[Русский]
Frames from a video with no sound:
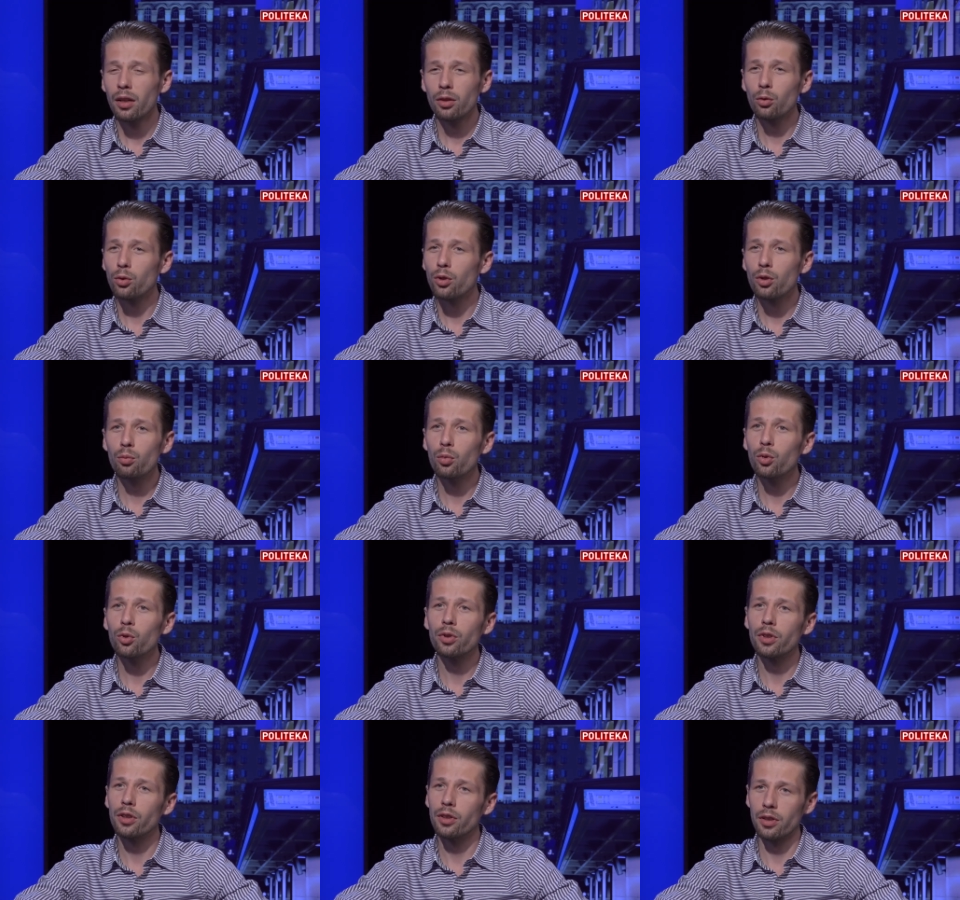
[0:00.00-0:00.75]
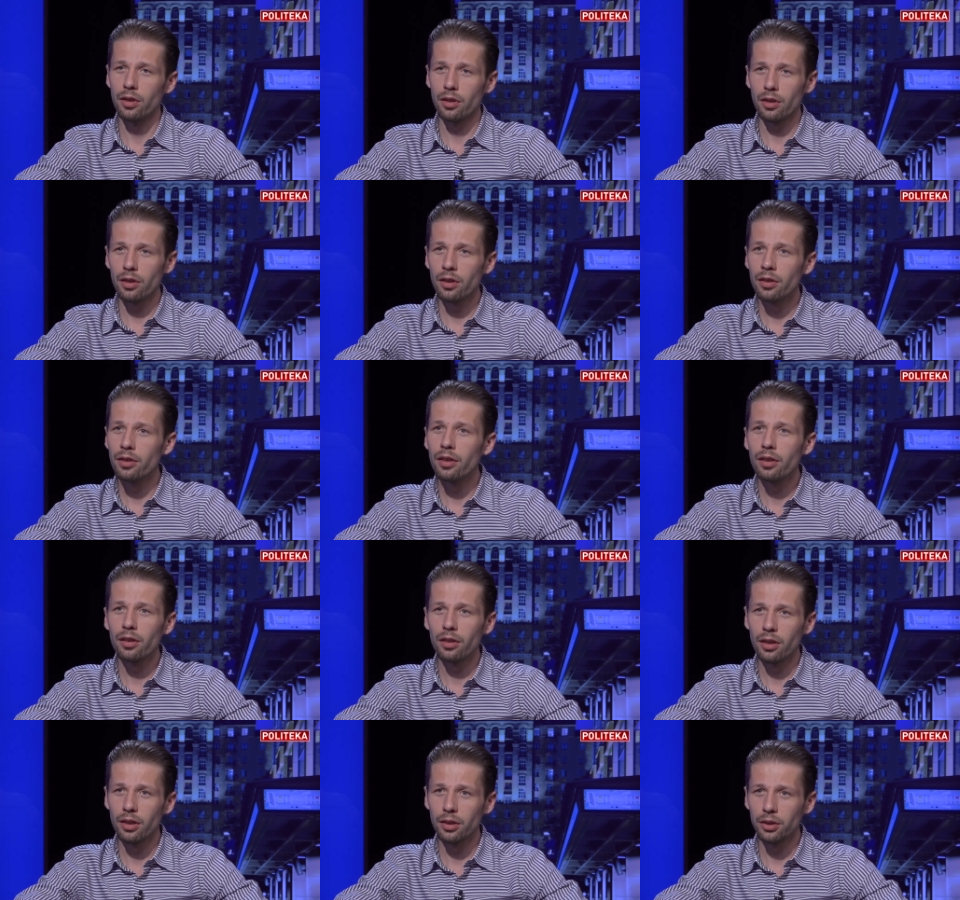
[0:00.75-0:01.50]
тут не будет иде
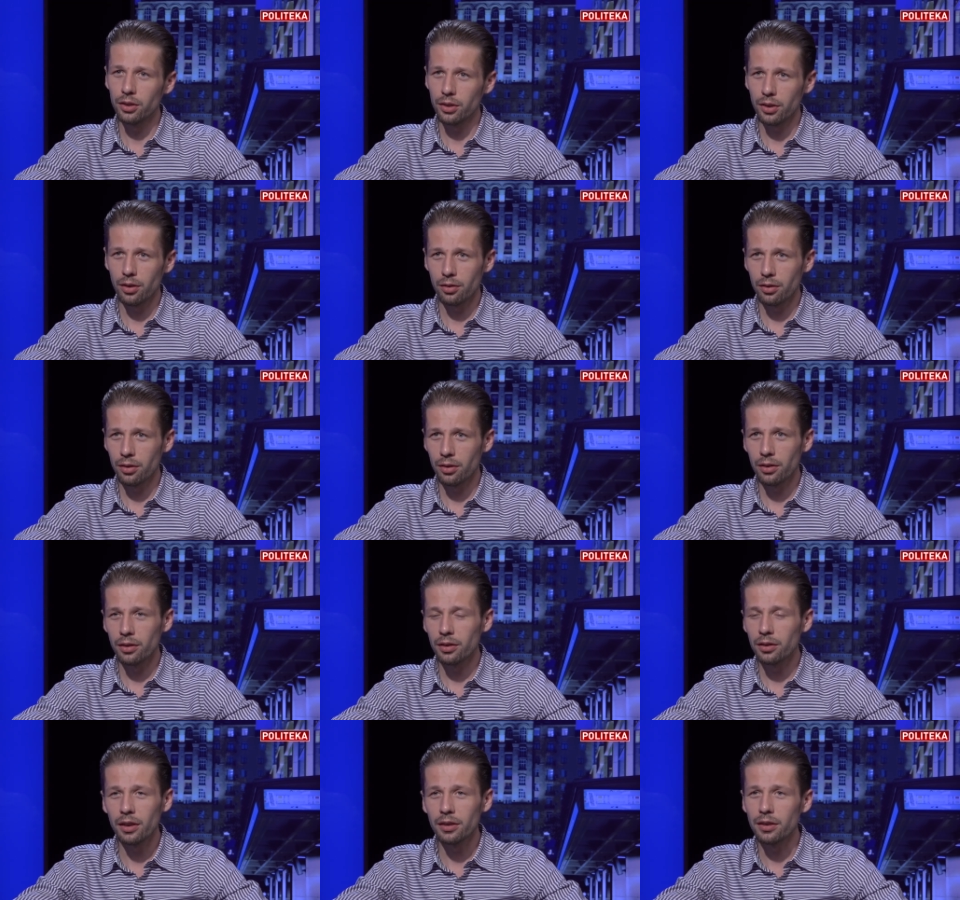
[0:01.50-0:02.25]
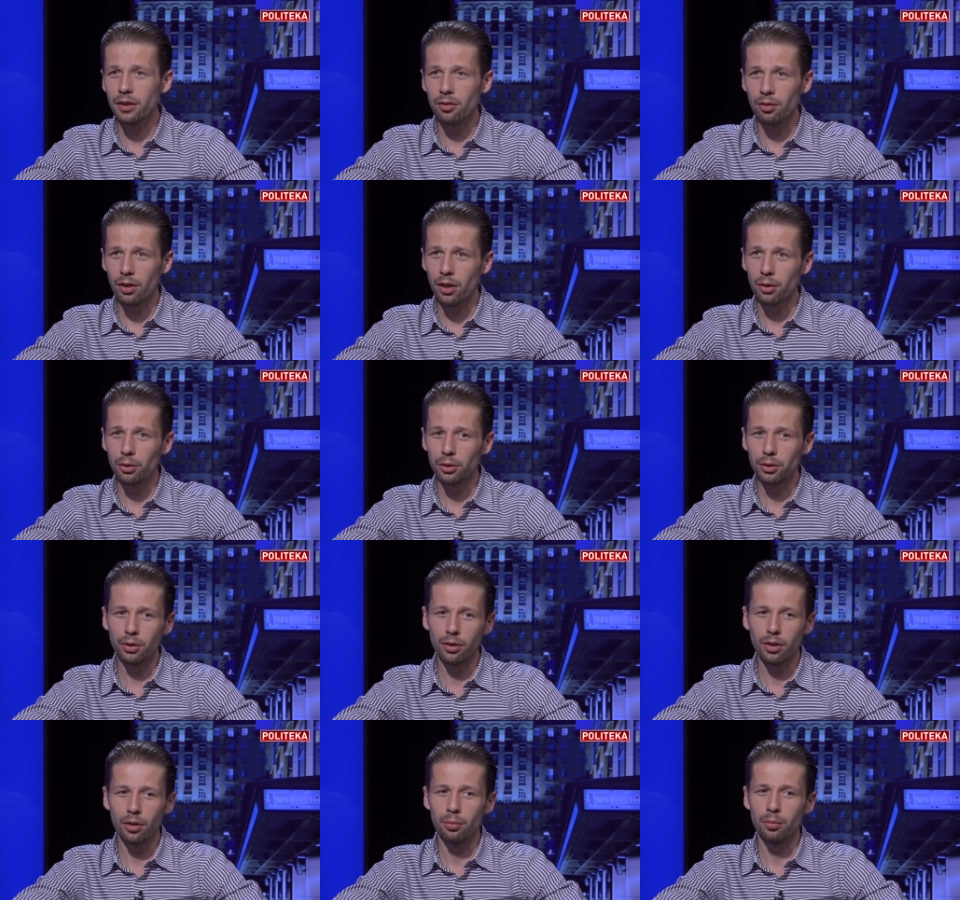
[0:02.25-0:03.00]
идеологического
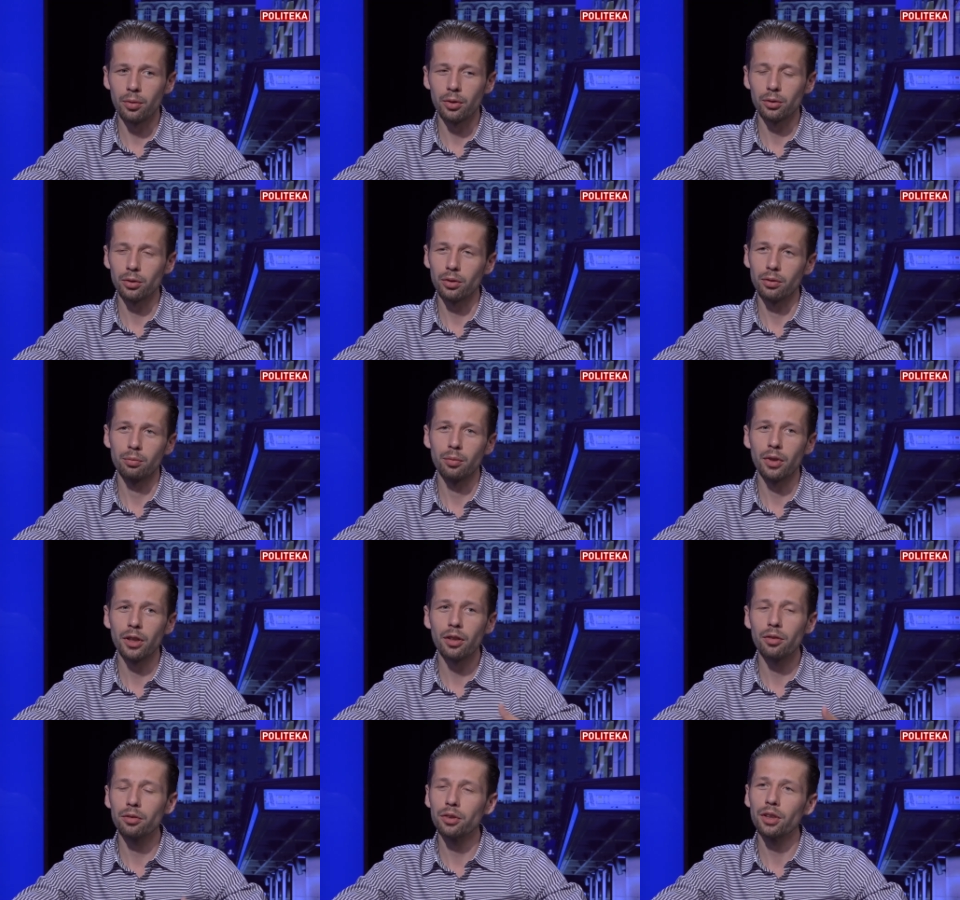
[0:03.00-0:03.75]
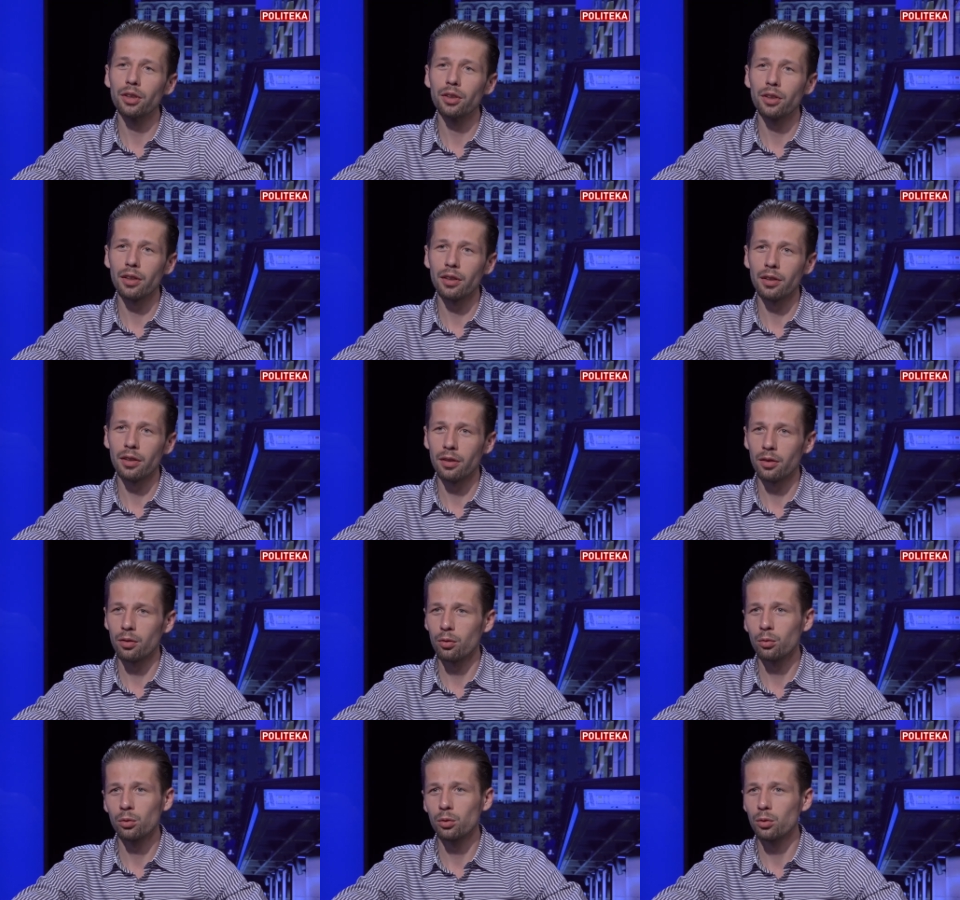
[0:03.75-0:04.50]
составляющего, как бы, что Батькивщина,
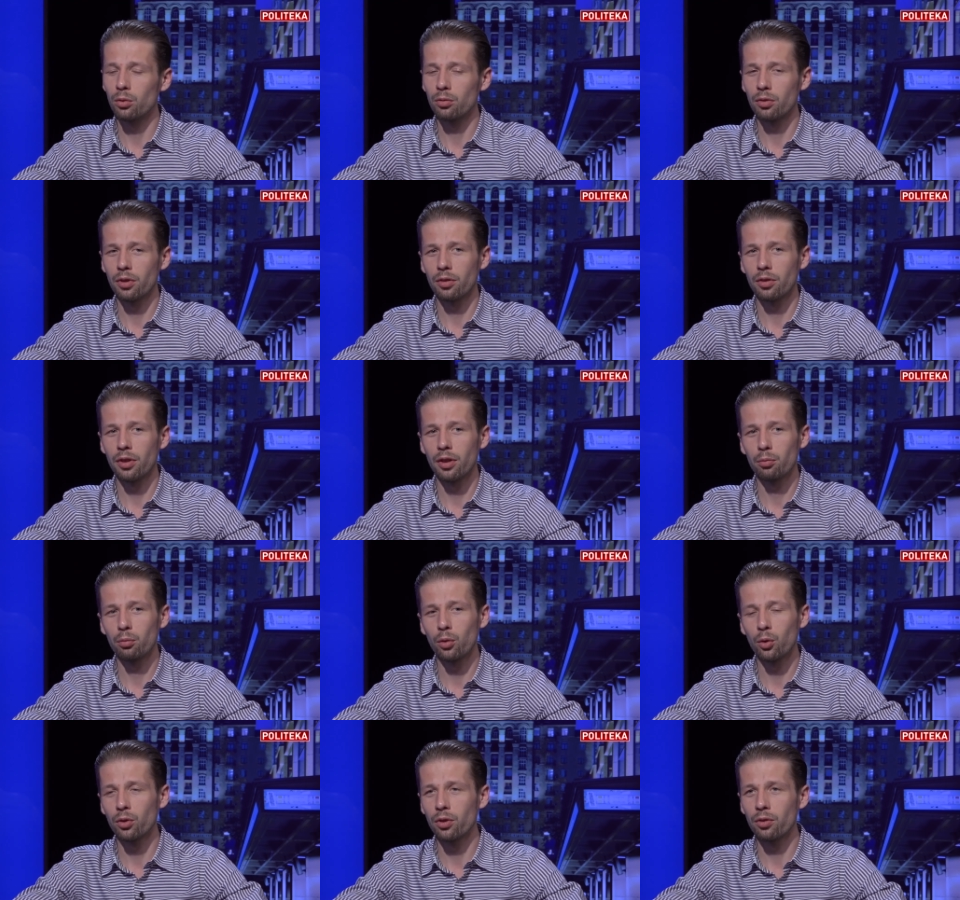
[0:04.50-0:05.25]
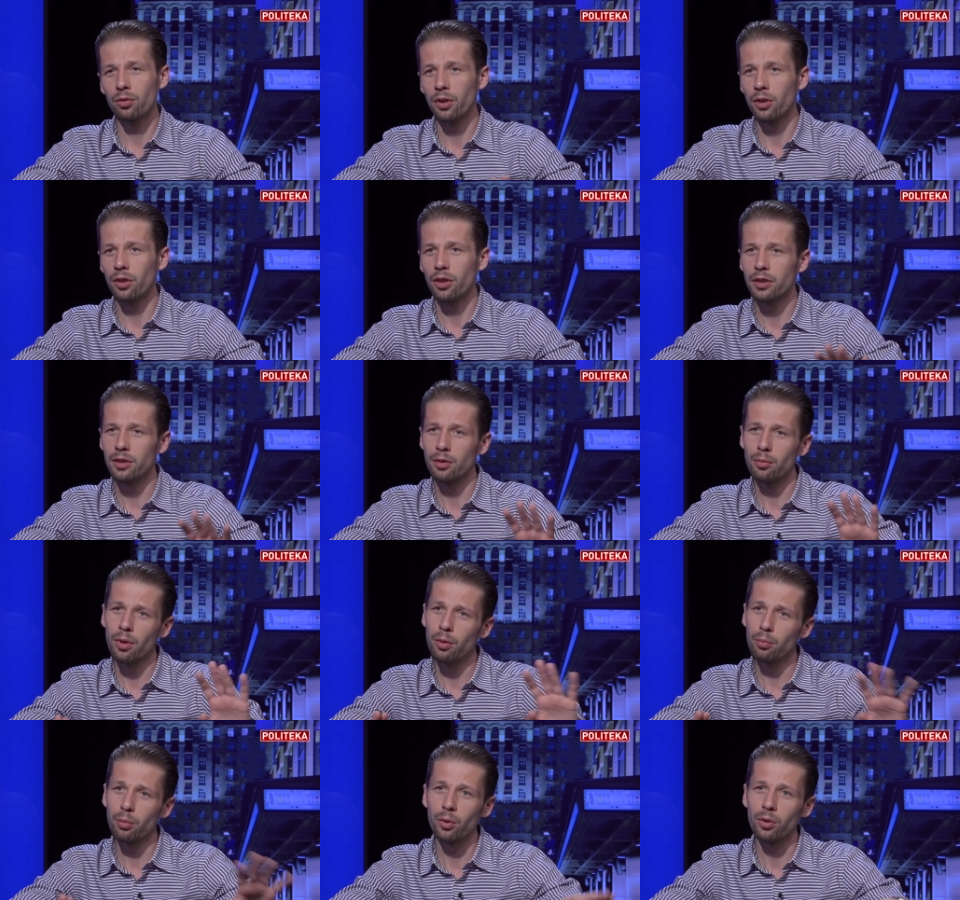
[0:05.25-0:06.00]
она, условно говоря, против рынка
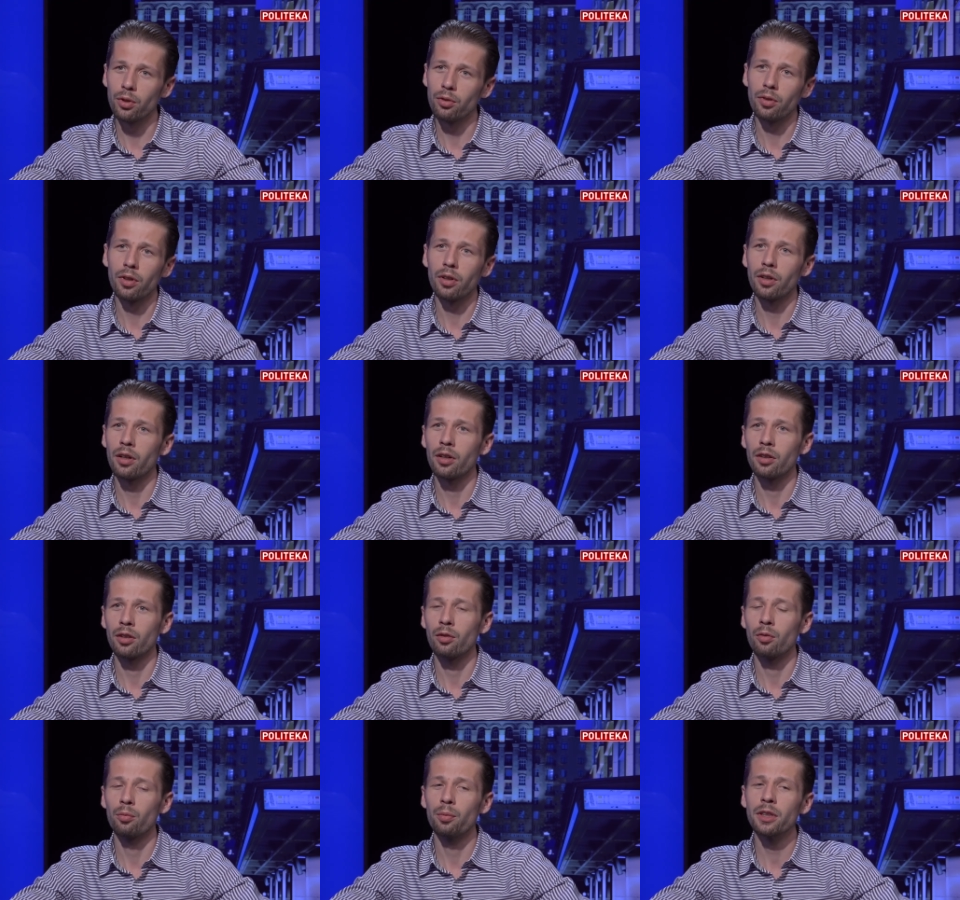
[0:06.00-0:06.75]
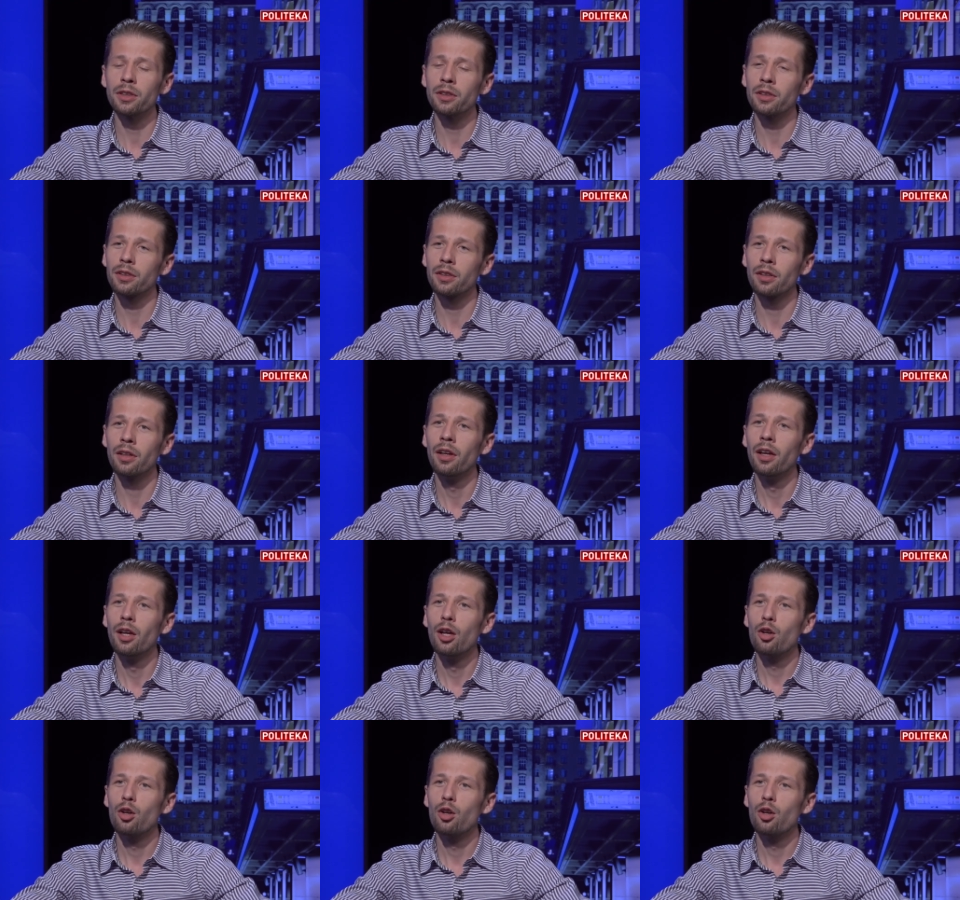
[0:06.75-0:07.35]
земли, против аграрного бизнеса,